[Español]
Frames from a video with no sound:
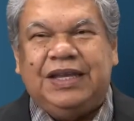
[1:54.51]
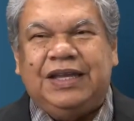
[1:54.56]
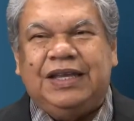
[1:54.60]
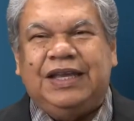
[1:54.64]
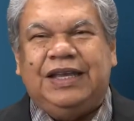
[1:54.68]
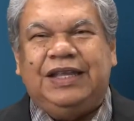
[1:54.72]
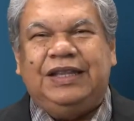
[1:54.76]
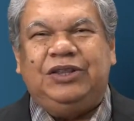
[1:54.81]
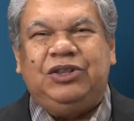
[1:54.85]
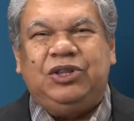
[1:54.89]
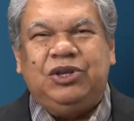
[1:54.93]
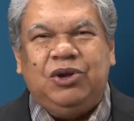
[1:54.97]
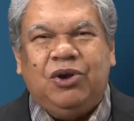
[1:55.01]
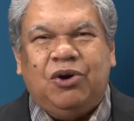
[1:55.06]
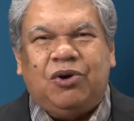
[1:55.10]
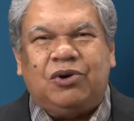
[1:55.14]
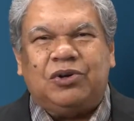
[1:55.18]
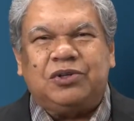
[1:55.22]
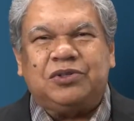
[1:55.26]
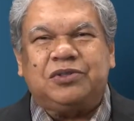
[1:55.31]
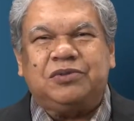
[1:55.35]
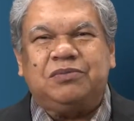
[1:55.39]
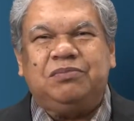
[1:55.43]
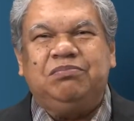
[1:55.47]

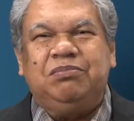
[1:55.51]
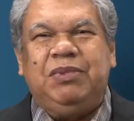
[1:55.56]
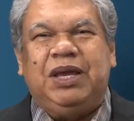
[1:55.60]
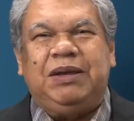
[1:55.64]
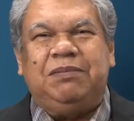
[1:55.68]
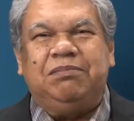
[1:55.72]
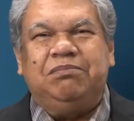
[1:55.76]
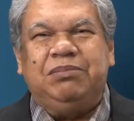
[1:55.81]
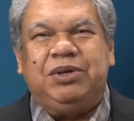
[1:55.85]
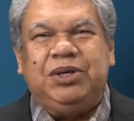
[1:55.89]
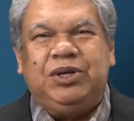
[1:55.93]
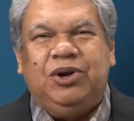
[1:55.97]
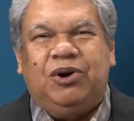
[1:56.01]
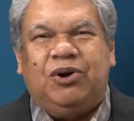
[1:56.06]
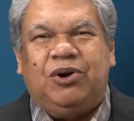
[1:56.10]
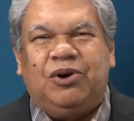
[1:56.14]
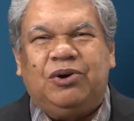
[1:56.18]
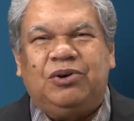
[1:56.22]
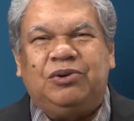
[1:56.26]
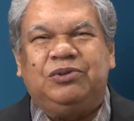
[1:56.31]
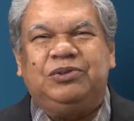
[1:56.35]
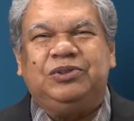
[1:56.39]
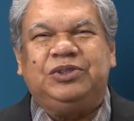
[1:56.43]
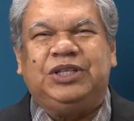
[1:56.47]
Dios me
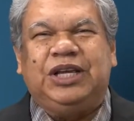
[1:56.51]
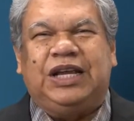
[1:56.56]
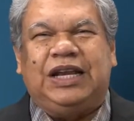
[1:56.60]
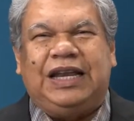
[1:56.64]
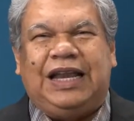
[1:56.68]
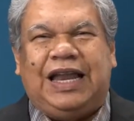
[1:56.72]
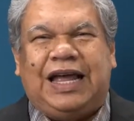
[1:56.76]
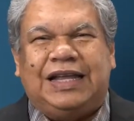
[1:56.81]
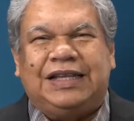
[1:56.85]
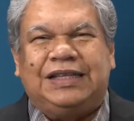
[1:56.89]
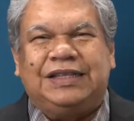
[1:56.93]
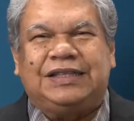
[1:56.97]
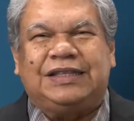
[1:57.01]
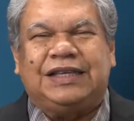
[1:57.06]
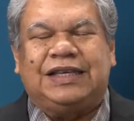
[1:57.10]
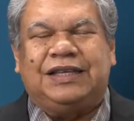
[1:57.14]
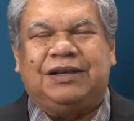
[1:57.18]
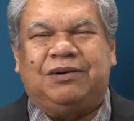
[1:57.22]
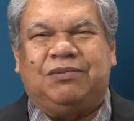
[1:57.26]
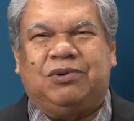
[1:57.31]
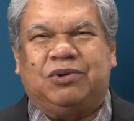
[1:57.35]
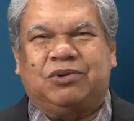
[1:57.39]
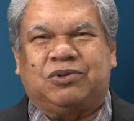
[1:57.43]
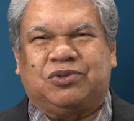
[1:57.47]
envió delante de
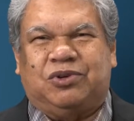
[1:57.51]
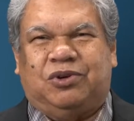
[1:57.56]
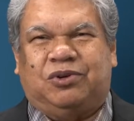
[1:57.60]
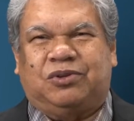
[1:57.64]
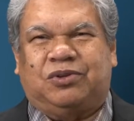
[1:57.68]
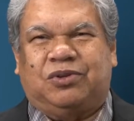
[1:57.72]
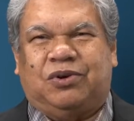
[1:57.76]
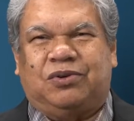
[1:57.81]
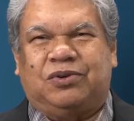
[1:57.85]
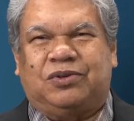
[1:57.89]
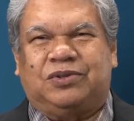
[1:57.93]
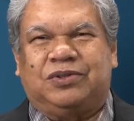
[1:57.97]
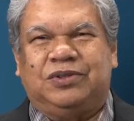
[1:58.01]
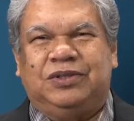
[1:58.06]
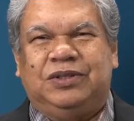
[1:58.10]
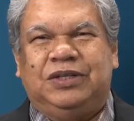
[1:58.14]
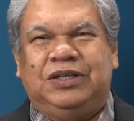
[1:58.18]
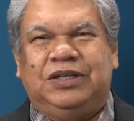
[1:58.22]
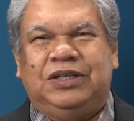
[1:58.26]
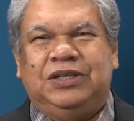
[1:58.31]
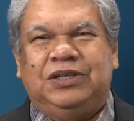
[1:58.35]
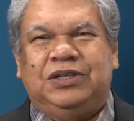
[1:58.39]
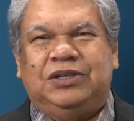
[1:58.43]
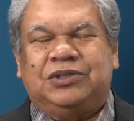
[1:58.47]
vosotros.
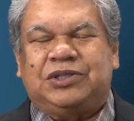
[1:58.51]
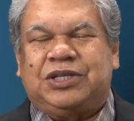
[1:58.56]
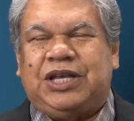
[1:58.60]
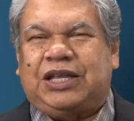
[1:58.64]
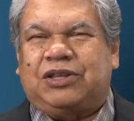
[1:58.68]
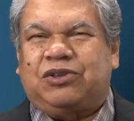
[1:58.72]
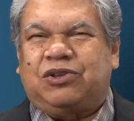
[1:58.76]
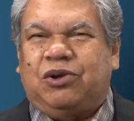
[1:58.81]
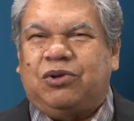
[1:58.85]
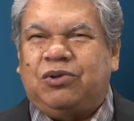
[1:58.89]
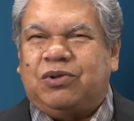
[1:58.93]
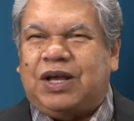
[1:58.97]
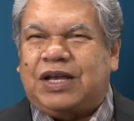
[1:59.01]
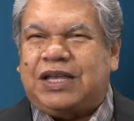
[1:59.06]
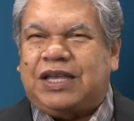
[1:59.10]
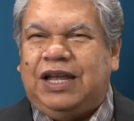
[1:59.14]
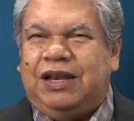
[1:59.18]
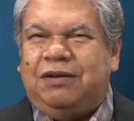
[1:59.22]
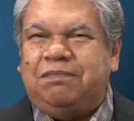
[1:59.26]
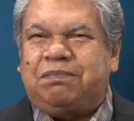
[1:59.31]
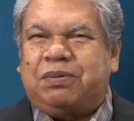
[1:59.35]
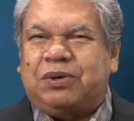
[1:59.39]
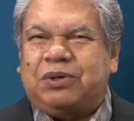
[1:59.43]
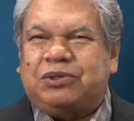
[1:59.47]
O sea, todo
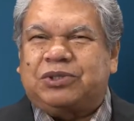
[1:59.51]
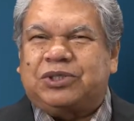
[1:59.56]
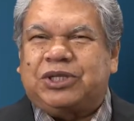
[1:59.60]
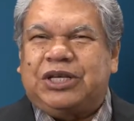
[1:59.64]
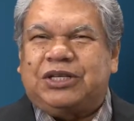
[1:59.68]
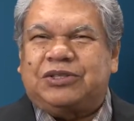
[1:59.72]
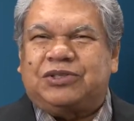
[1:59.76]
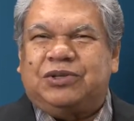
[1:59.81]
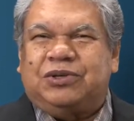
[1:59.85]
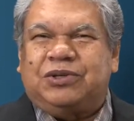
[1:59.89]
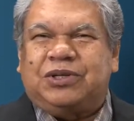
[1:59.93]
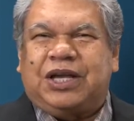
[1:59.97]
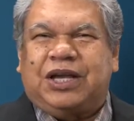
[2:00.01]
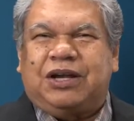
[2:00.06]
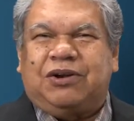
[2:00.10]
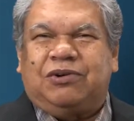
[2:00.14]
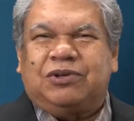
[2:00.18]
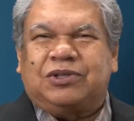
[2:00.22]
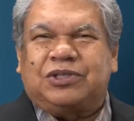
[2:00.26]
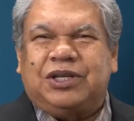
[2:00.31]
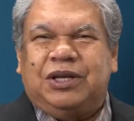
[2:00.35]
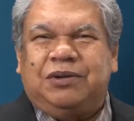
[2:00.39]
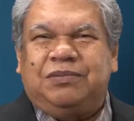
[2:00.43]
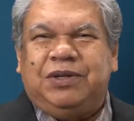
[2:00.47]
aquel proceso que
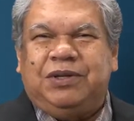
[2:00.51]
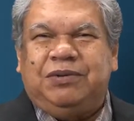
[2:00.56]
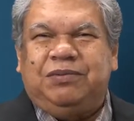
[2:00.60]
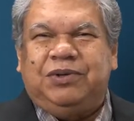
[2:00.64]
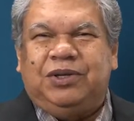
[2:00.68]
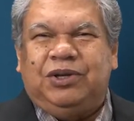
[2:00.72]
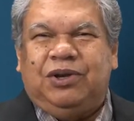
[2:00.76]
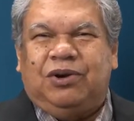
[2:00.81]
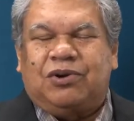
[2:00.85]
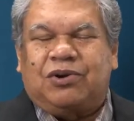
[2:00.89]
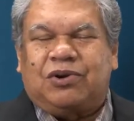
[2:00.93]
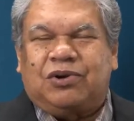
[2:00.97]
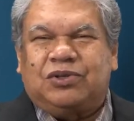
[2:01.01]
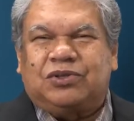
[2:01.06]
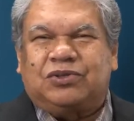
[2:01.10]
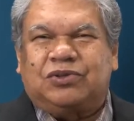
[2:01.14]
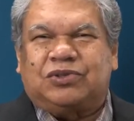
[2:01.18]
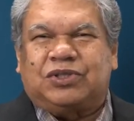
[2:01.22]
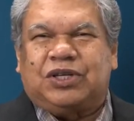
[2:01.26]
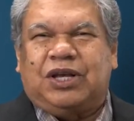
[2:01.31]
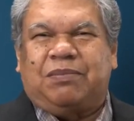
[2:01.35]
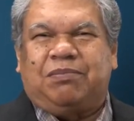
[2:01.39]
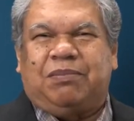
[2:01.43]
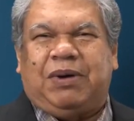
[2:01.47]
José vivió con
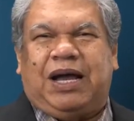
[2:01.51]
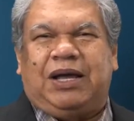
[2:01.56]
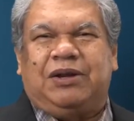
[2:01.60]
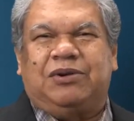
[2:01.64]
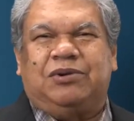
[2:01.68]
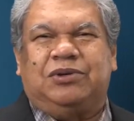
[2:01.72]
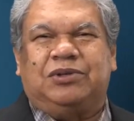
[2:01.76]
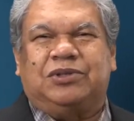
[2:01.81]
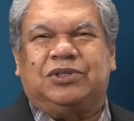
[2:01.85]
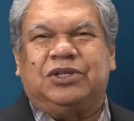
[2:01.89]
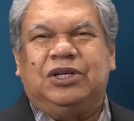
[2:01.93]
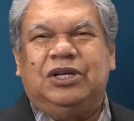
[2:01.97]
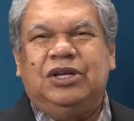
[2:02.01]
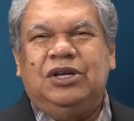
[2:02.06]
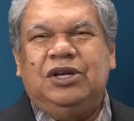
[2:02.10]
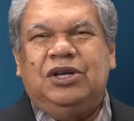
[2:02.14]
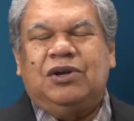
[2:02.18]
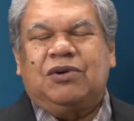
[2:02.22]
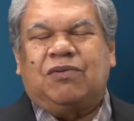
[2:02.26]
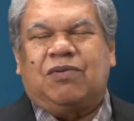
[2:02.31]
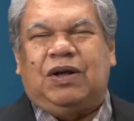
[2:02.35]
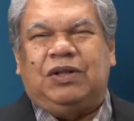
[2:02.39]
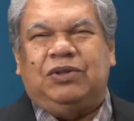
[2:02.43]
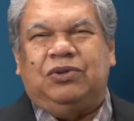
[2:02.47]
sus hermanos
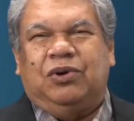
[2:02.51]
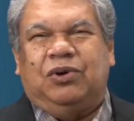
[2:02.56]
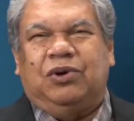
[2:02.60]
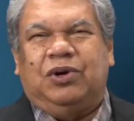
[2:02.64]
cuando